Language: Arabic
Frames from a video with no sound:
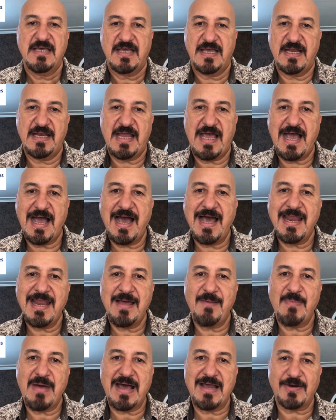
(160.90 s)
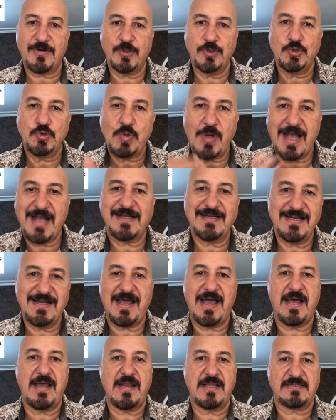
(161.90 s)
الحالة مال رجوعك
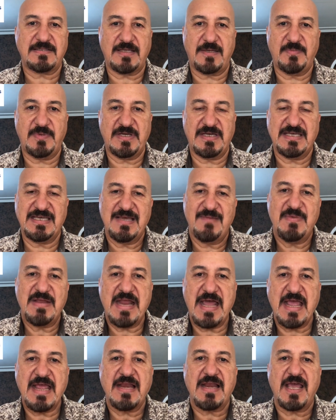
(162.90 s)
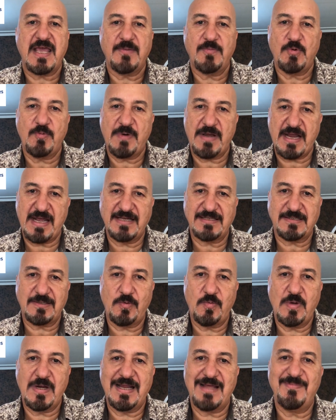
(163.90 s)
للحالة الطبيعية من هاي الغيبوبة راح
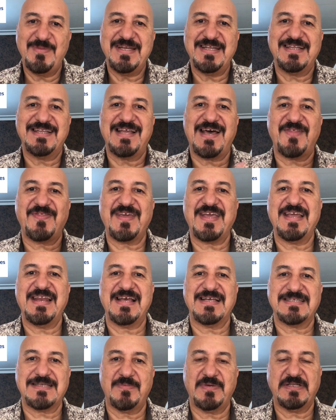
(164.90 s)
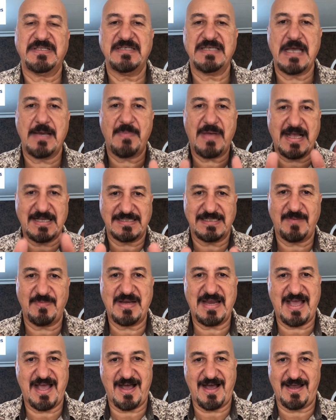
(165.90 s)
يطول لها من ثلاثة إلى سبعة أيام حسب
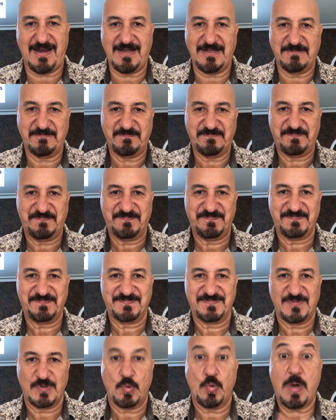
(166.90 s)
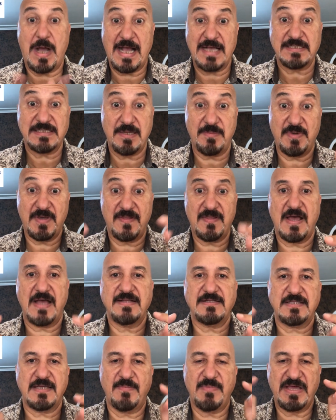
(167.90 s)
الحالة وحسب إذا
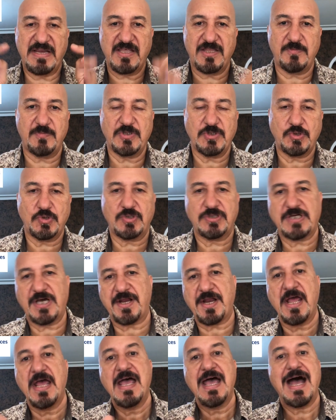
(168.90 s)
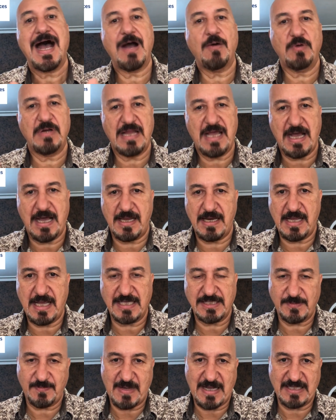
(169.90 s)
أنت مريض بالسكر أو الحالة
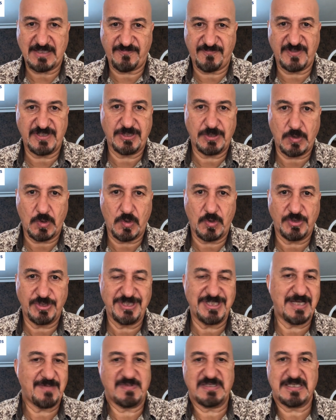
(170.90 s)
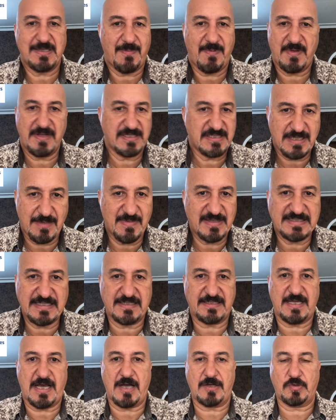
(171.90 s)
أصبحت فسيولوجية بسبب أنت مدى
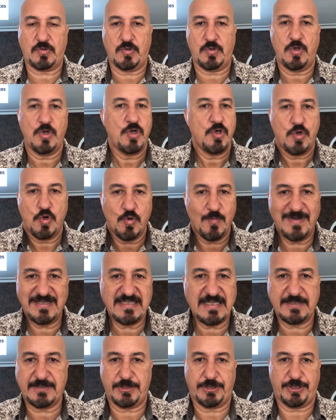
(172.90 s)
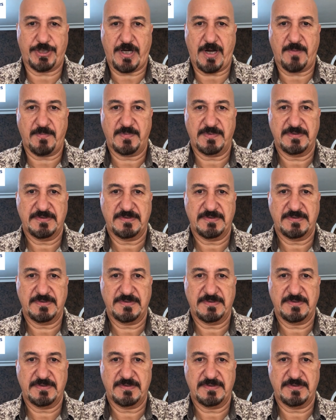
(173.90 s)
تأكل ومدى تشرب